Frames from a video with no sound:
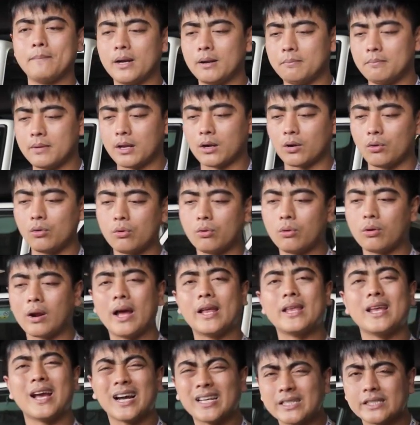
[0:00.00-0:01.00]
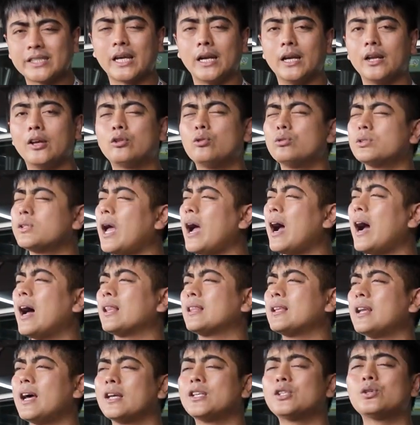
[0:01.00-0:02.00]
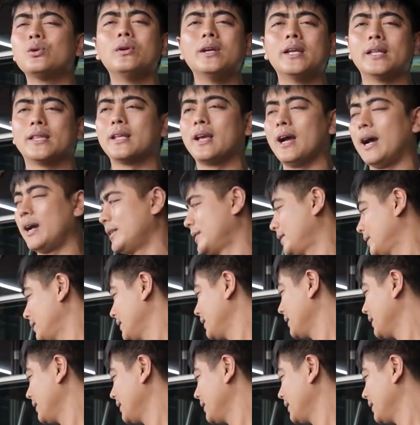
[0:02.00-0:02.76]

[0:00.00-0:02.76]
benar-benar ukurannya kecil itu sangatlah sulit guys.